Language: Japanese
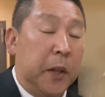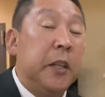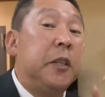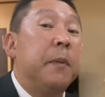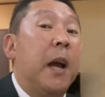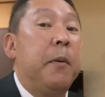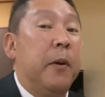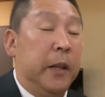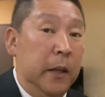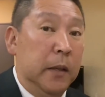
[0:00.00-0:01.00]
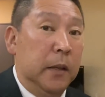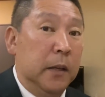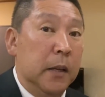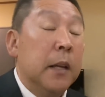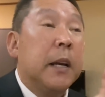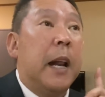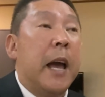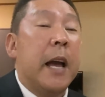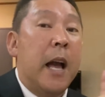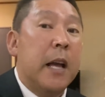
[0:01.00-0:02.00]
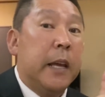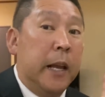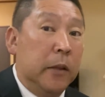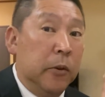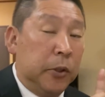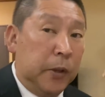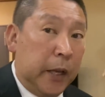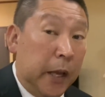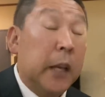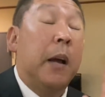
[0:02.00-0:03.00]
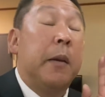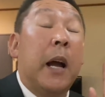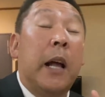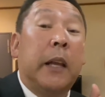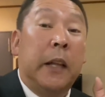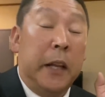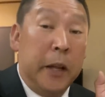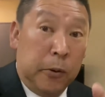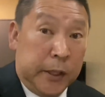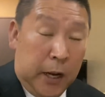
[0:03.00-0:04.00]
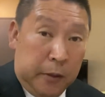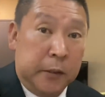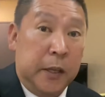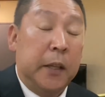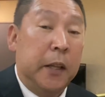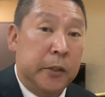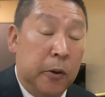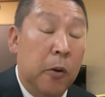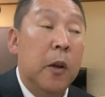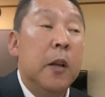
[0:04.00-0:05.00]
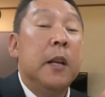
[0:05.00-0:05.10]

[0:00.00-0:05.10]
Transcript: 1枚目はね。神奈川県の人だけ、神奈川県で立候補したらって前提ですよ。